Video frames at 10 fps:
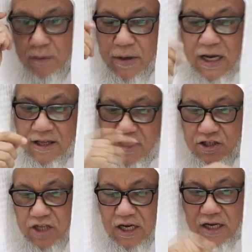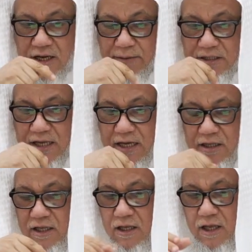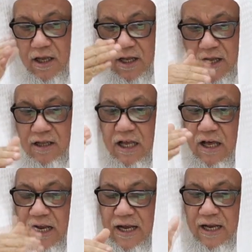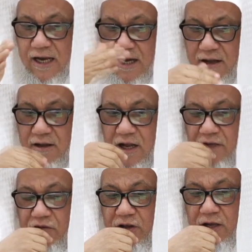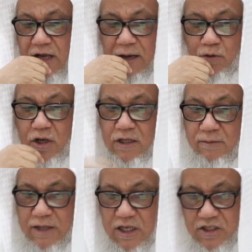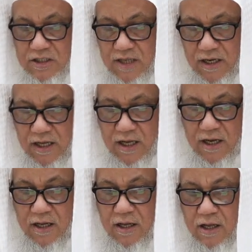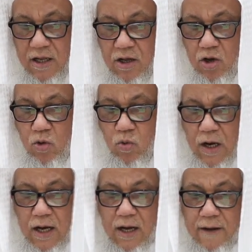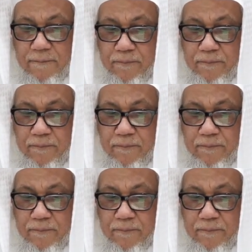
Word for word: من حذ الجلال كما سيأتي انتقل إلى حفظ المقدمة الجزرية و